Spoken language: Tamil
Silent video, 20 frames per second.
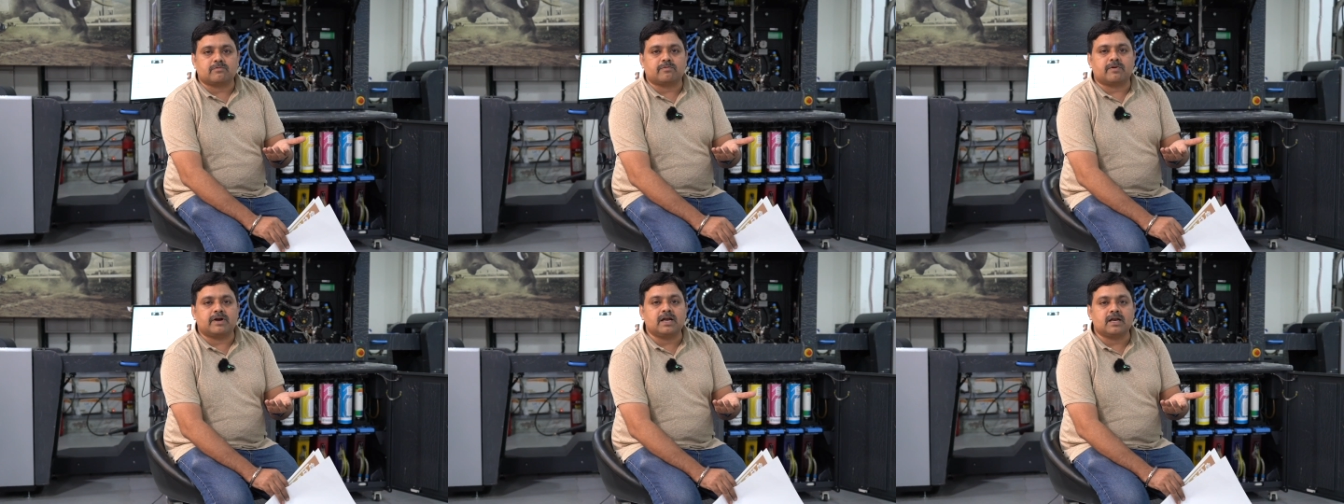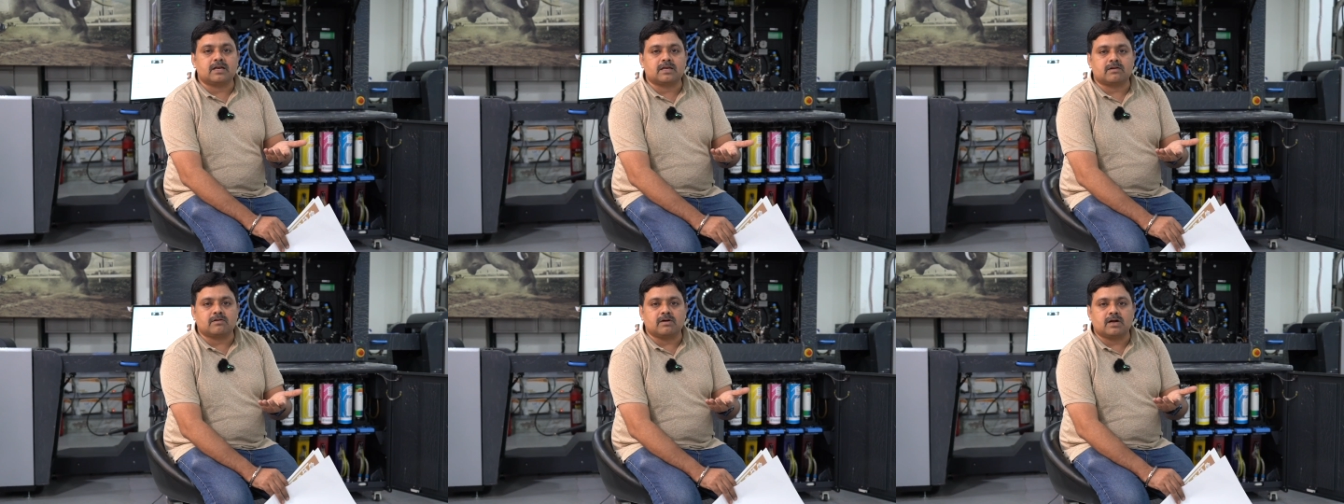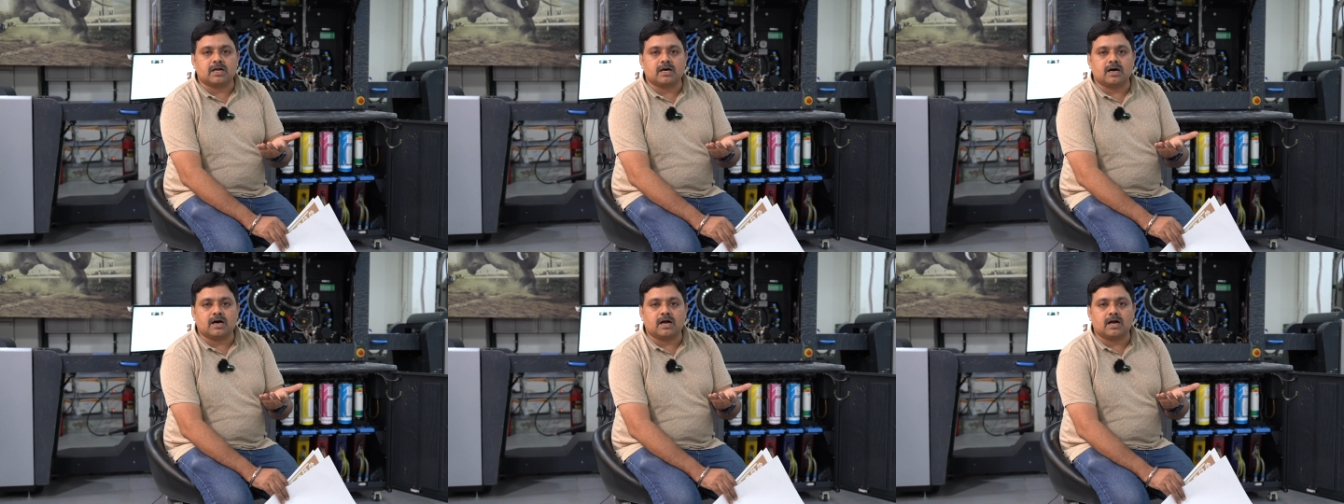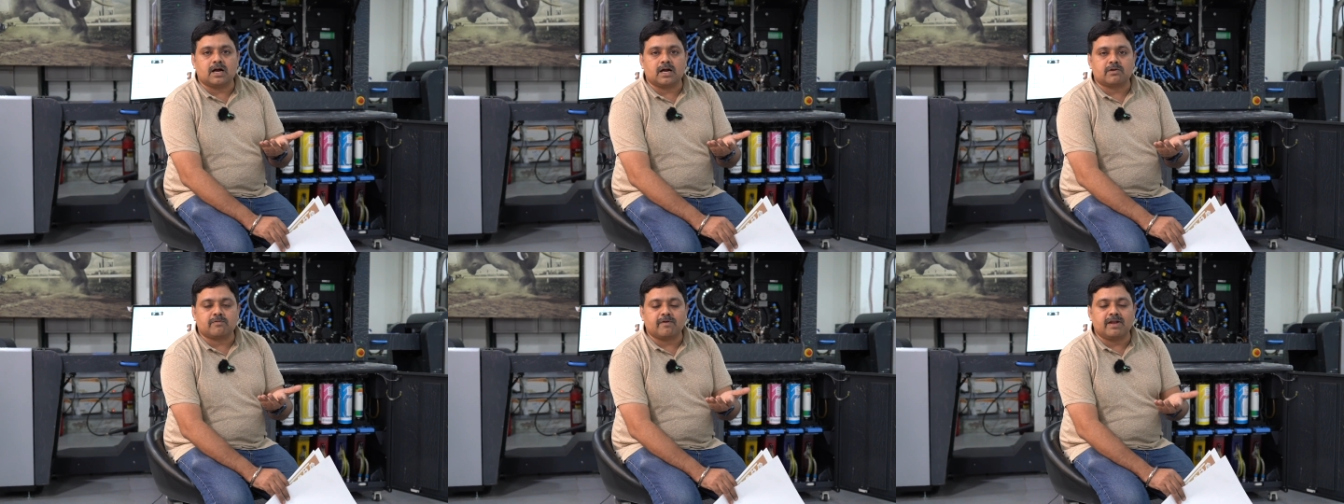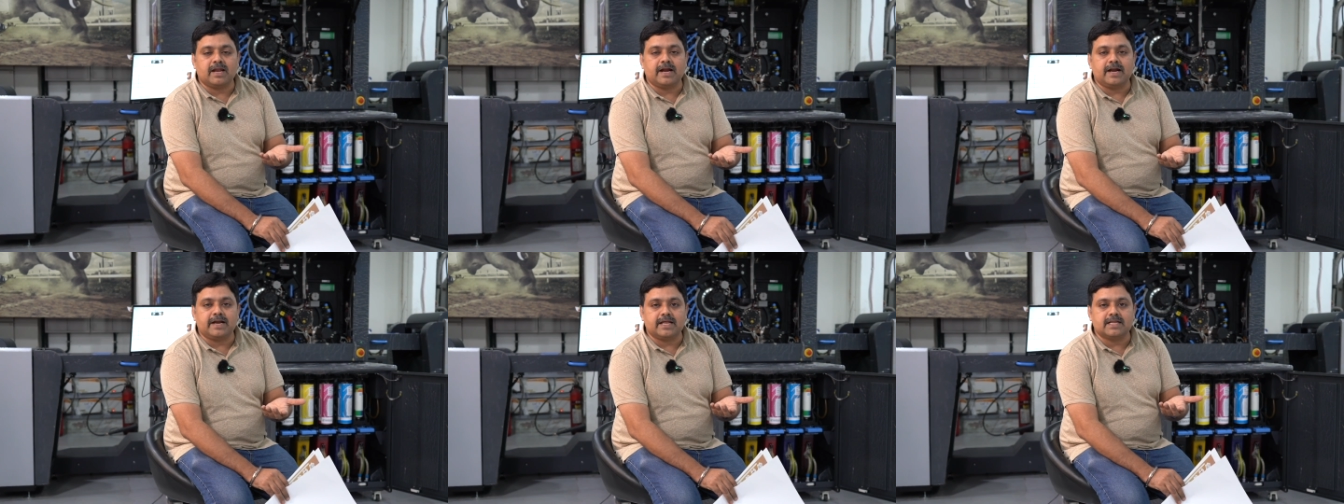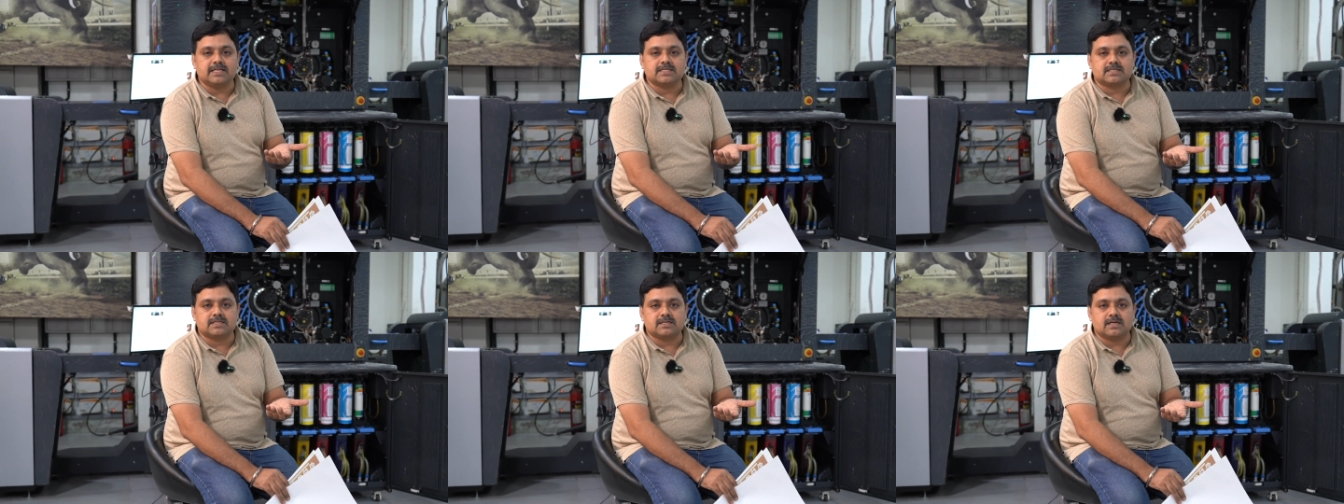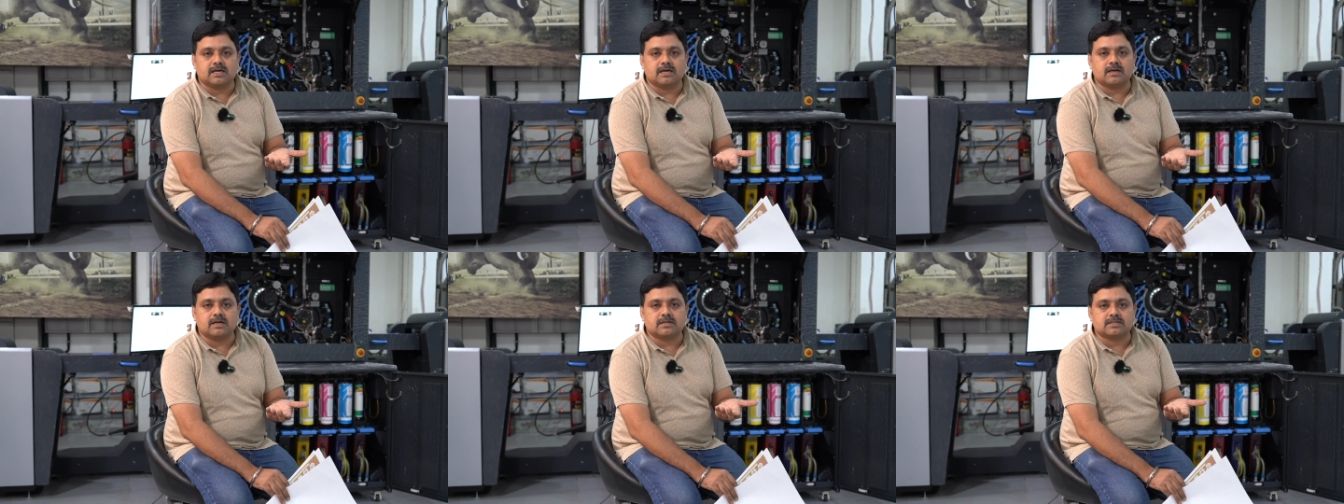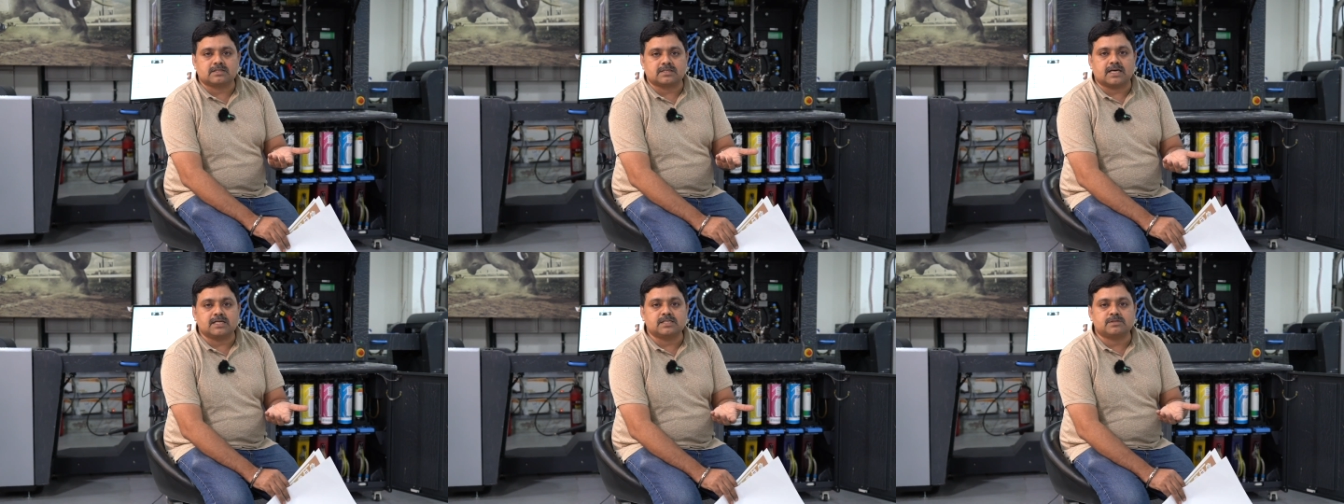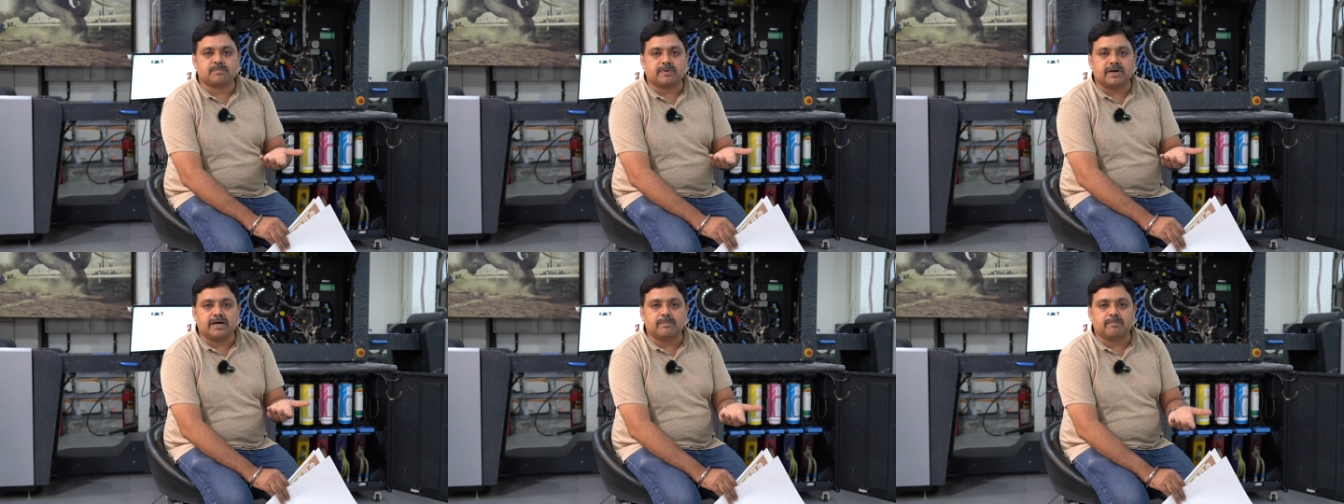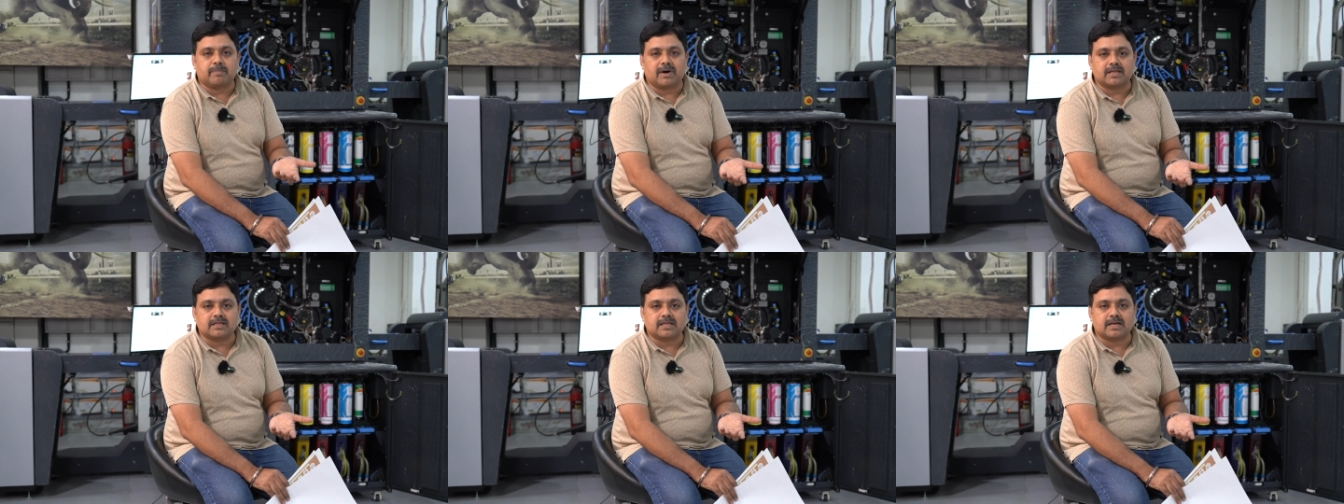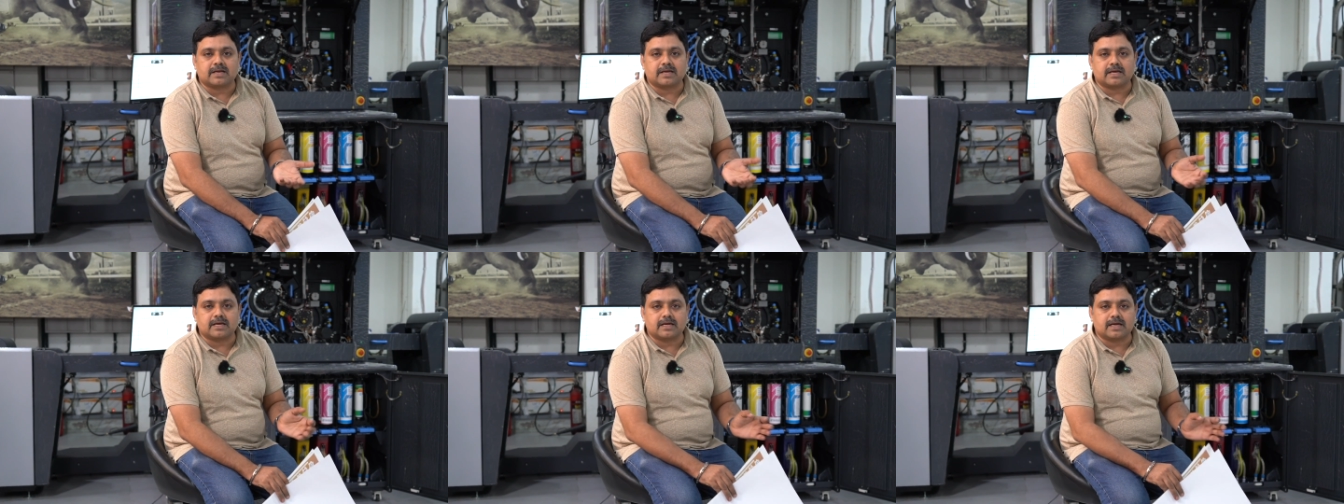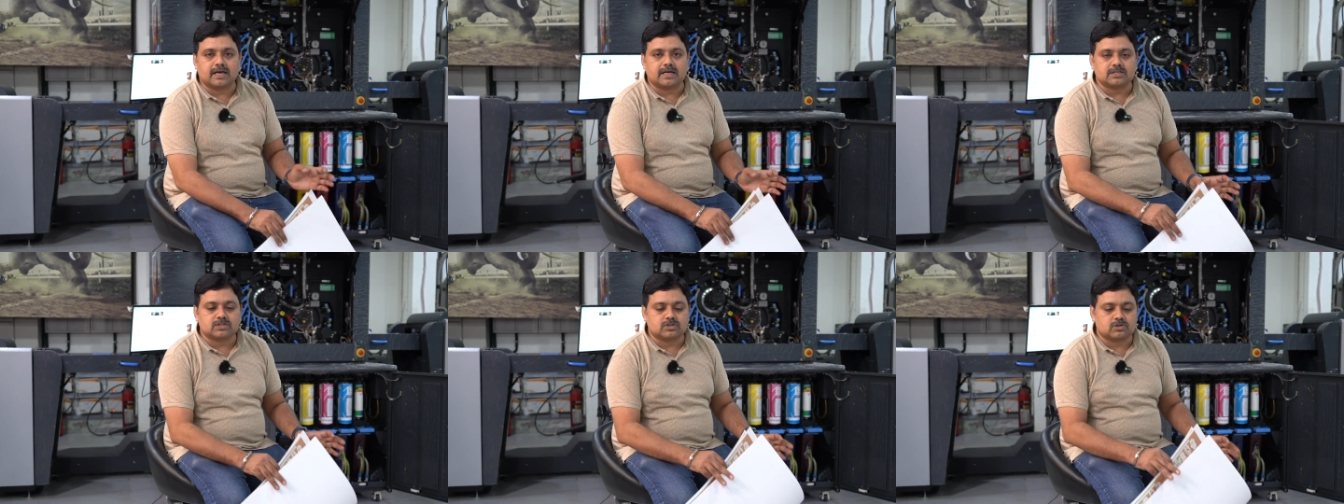டுவெல் டுவெல் எயிட்டீன் சைஸ் பிரிண்ட் பார்த்துருக்கீங்க